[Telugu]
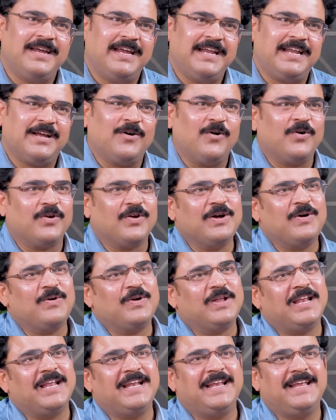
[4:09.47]
ఈయన గౌరవంగా
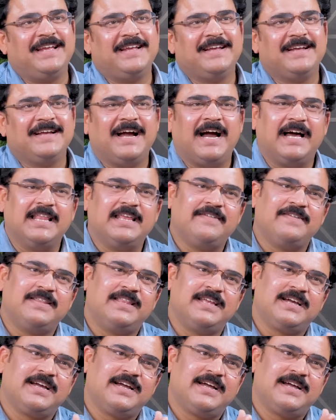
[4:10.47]
ఉండాలని
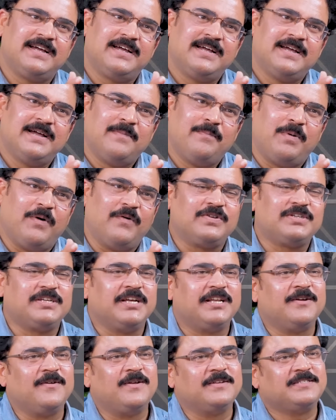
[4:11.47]
అదేవిధంగా పవర్
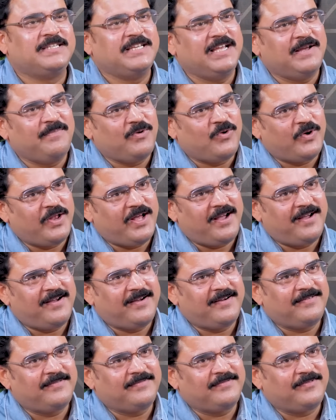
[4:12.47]
షేరింగ్లో సీఎం కూడా
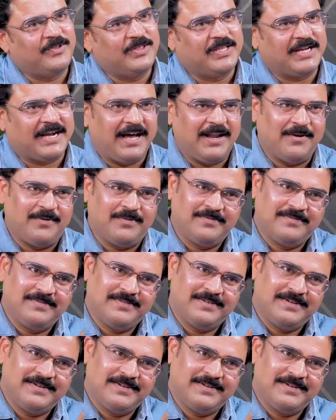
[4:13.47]
కొంతకాలం